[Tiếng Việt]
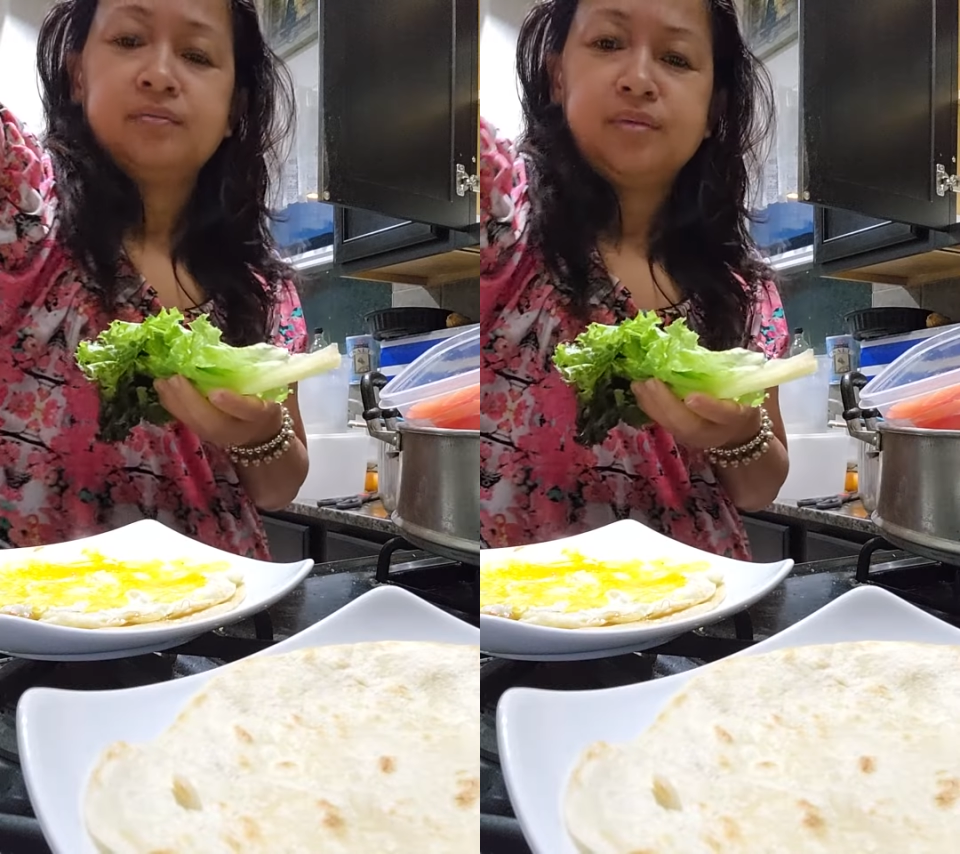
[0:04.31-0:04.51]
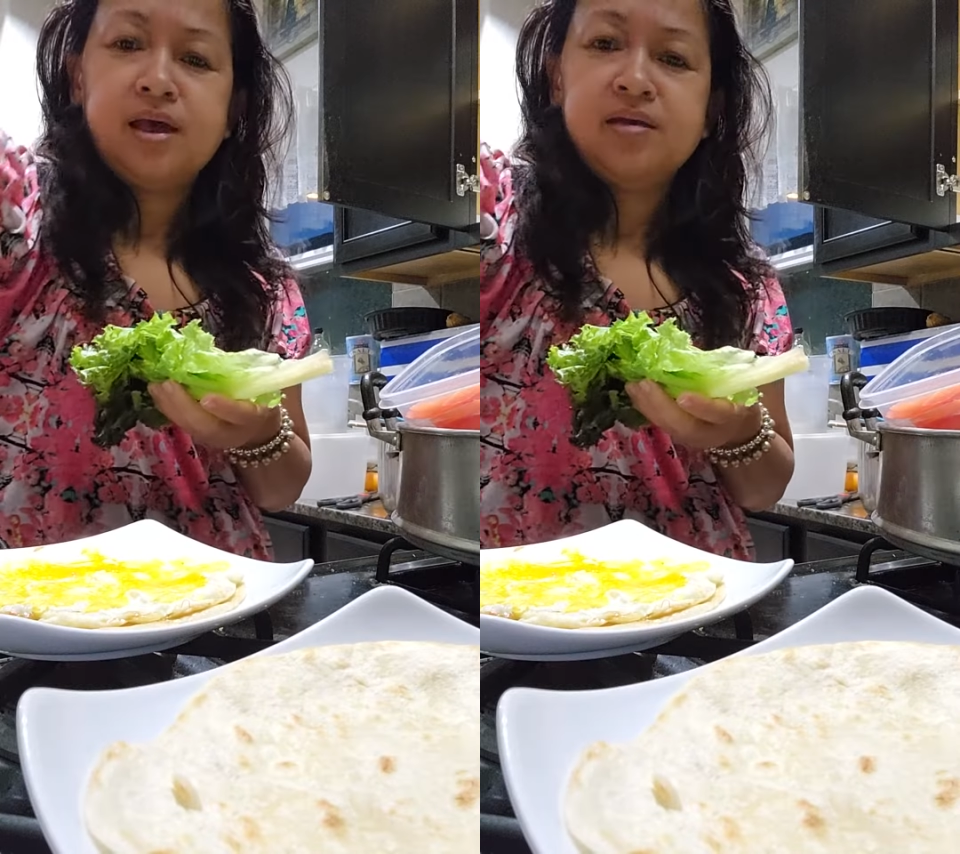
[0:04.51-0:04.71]

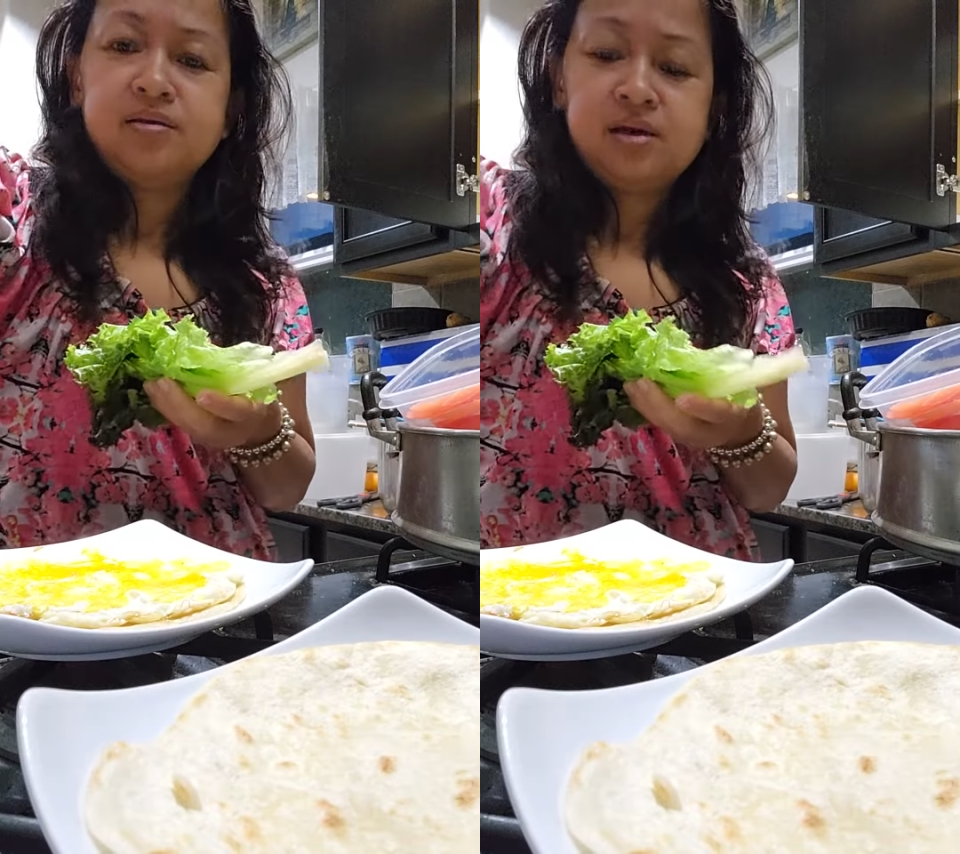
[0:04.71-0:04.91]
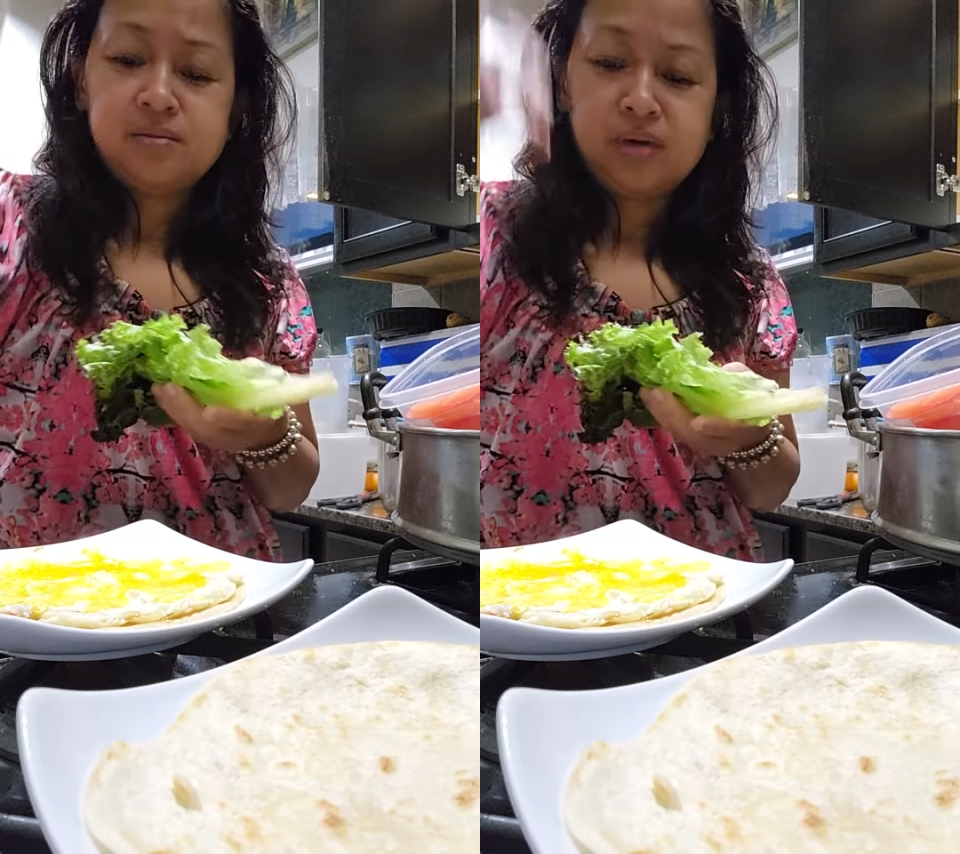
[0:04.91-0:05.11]
hôm
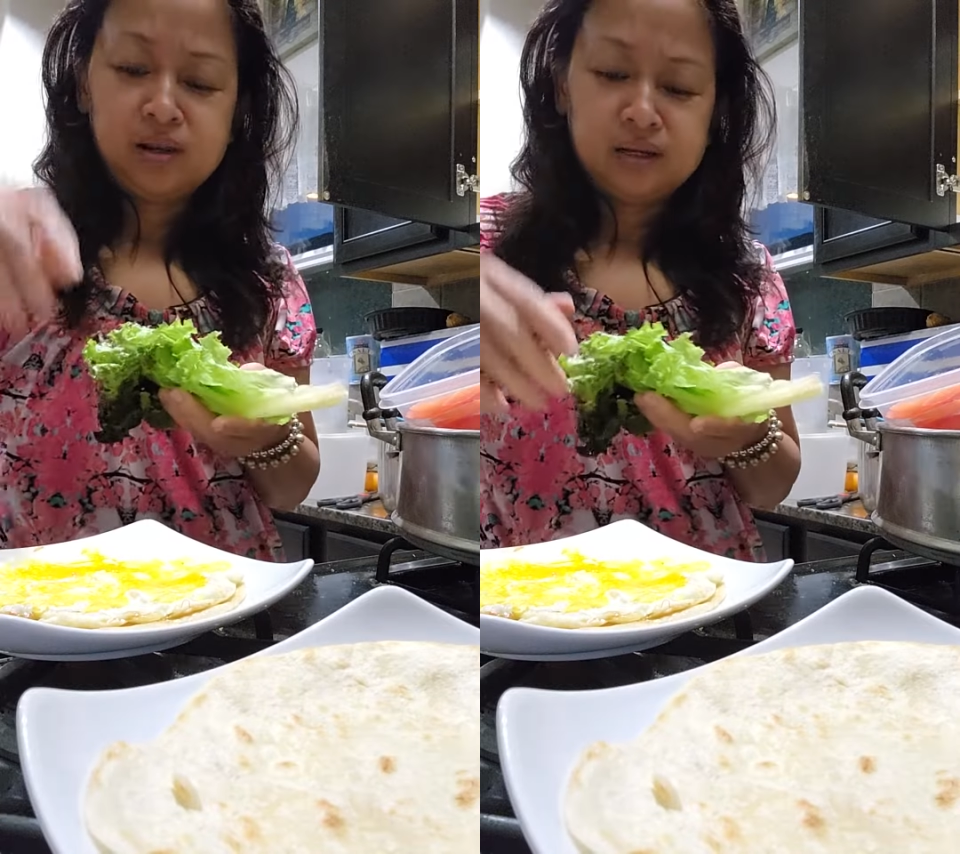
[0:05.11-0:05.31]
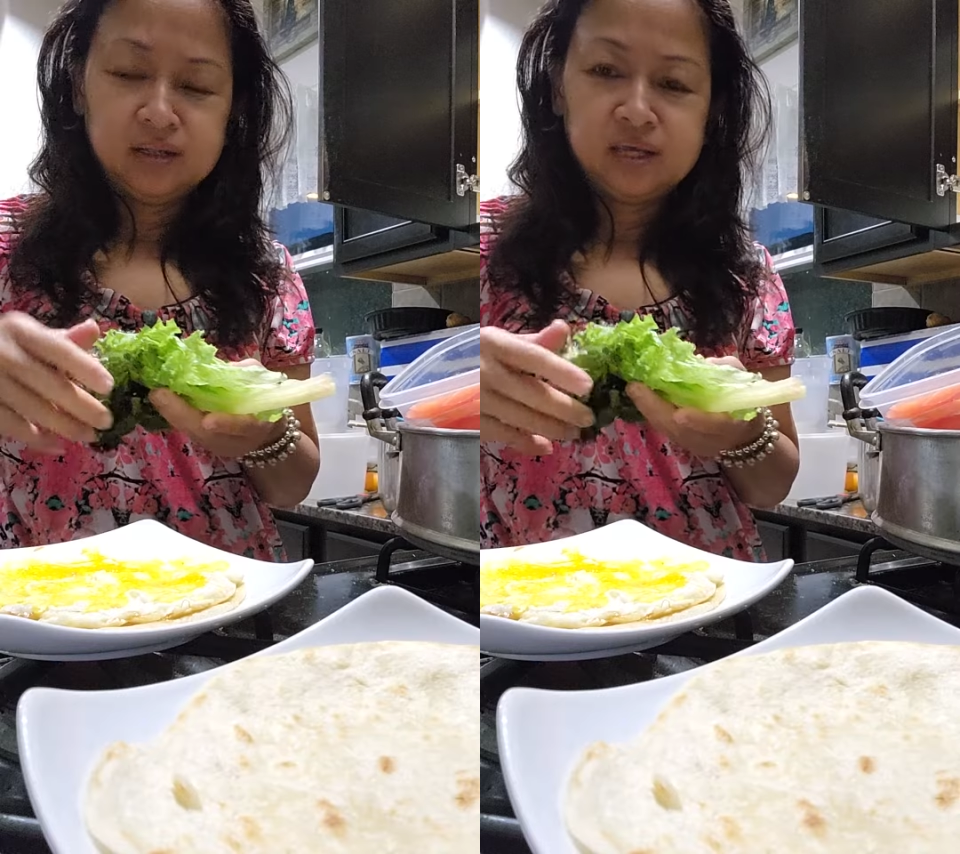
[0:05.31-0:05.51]
nay à,
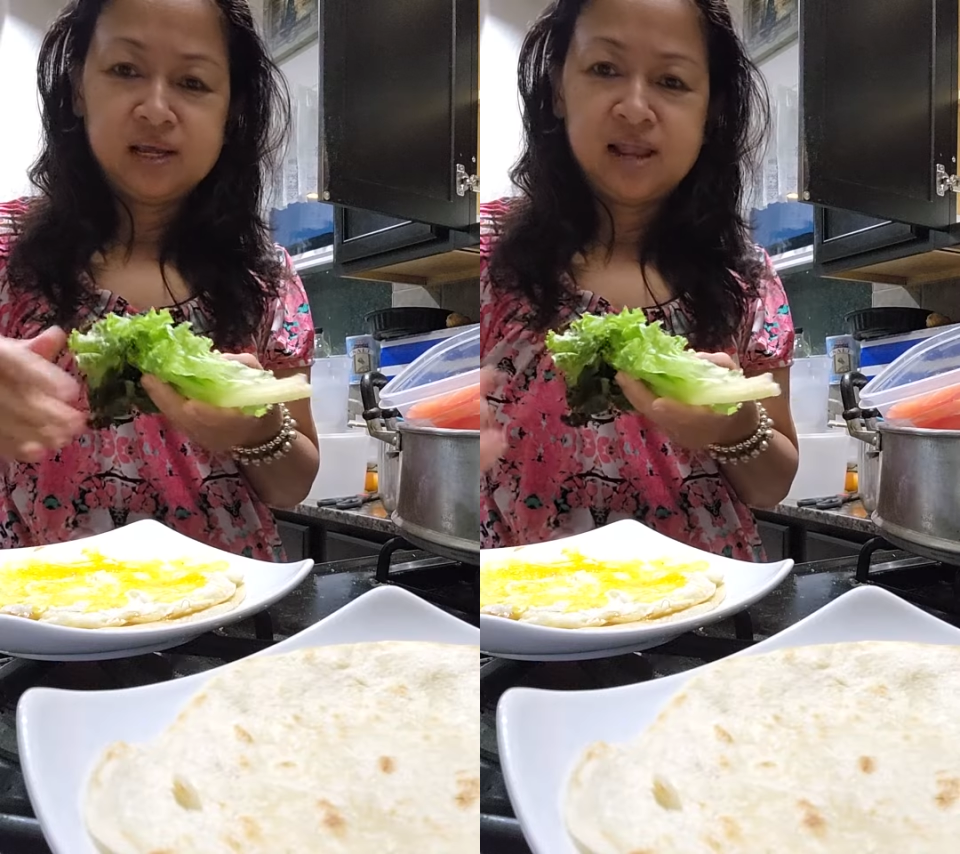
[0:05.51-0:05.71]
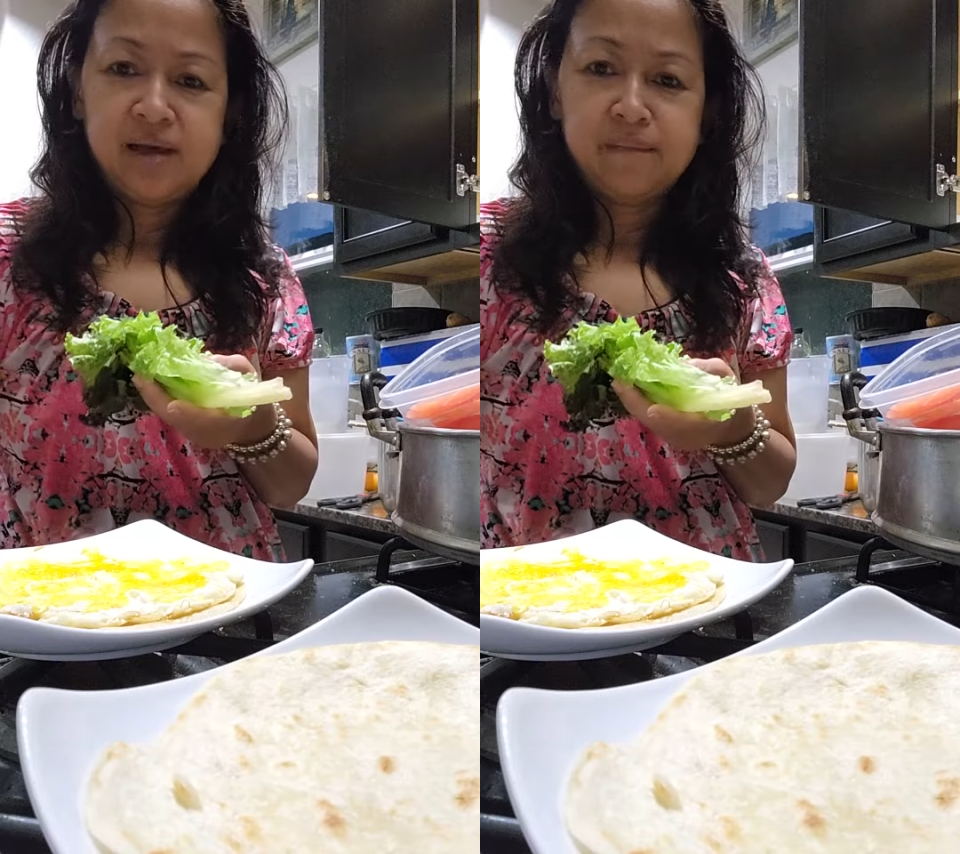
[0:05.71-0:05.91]
mình
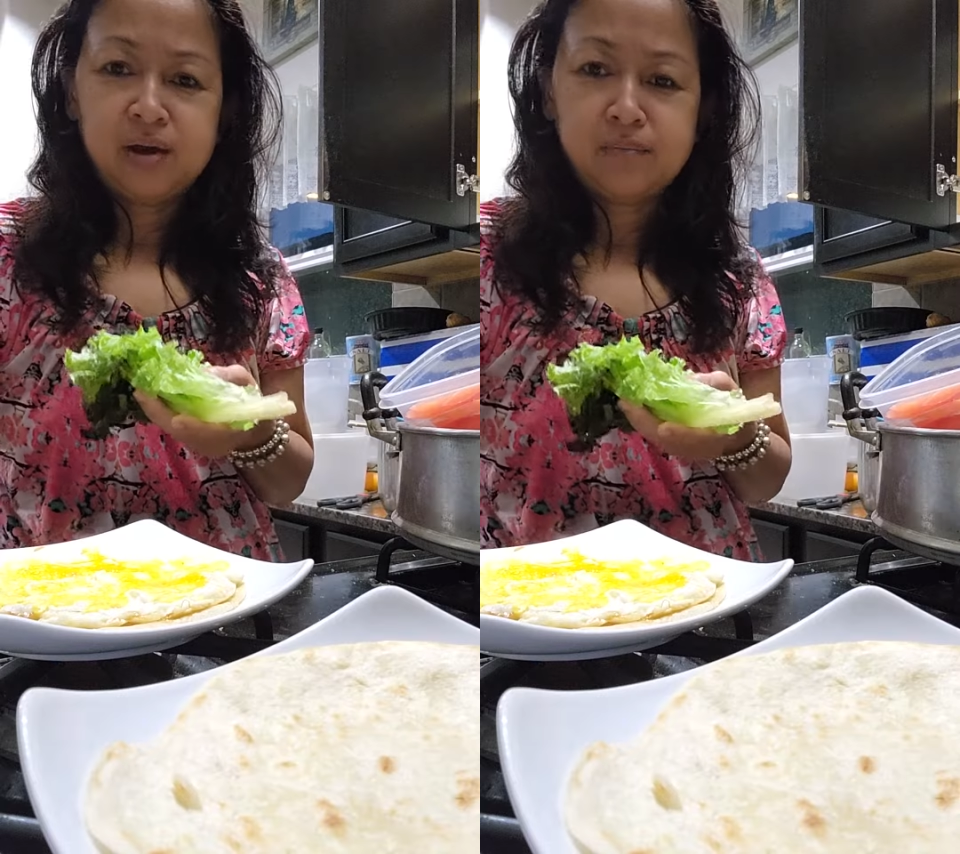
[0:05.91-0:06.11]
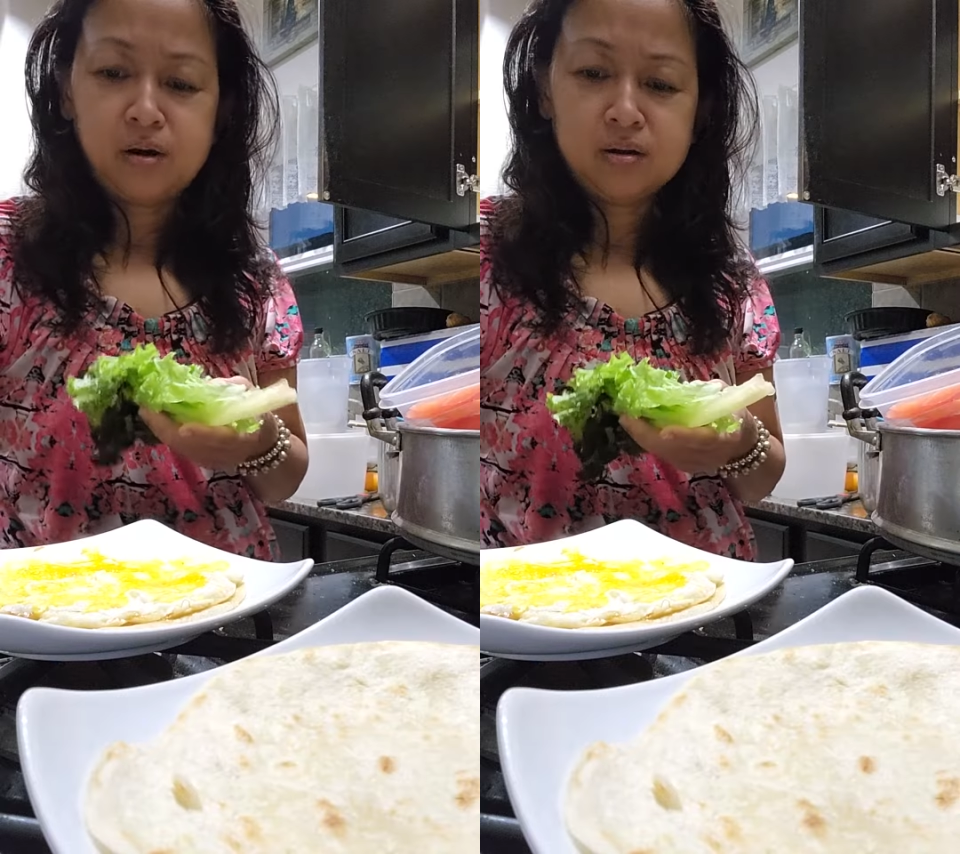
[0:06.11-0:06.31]
sẽ làm
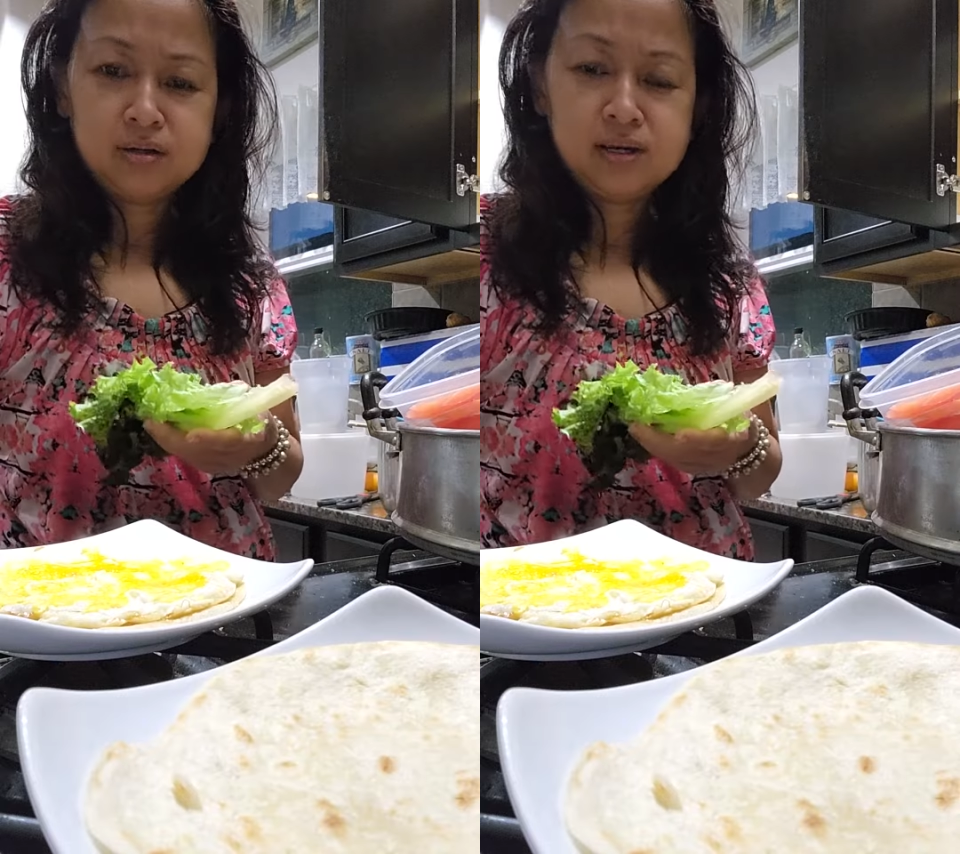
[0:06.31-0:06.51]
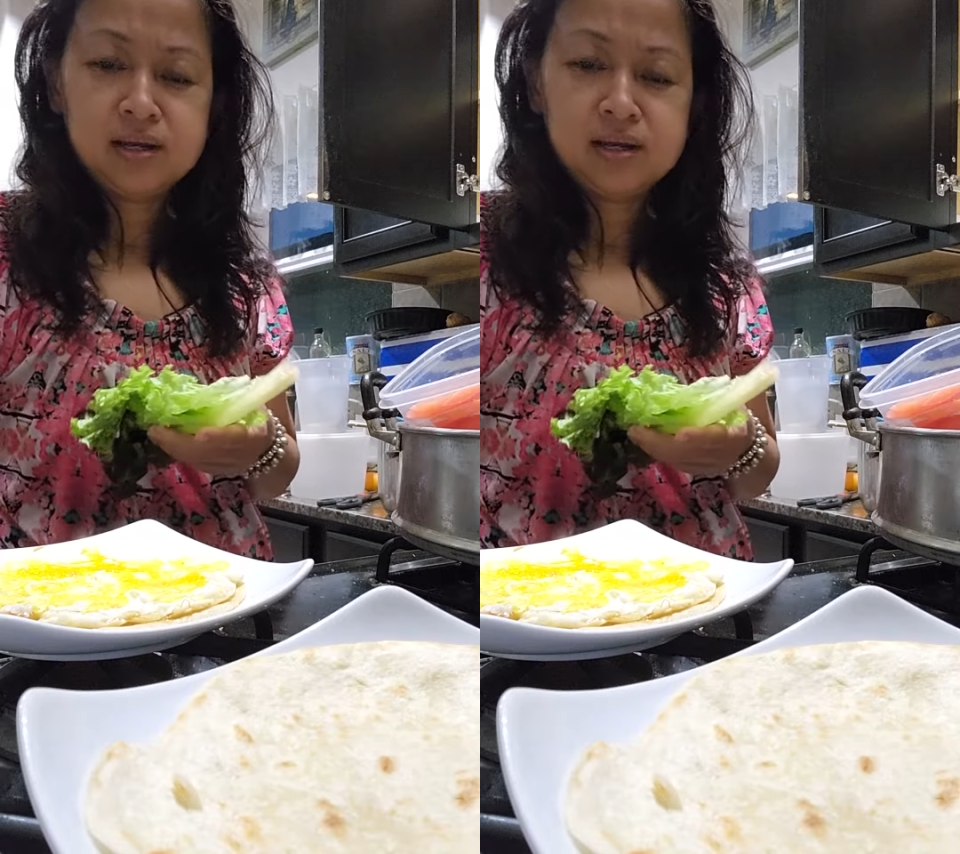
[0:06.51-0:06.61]
à, món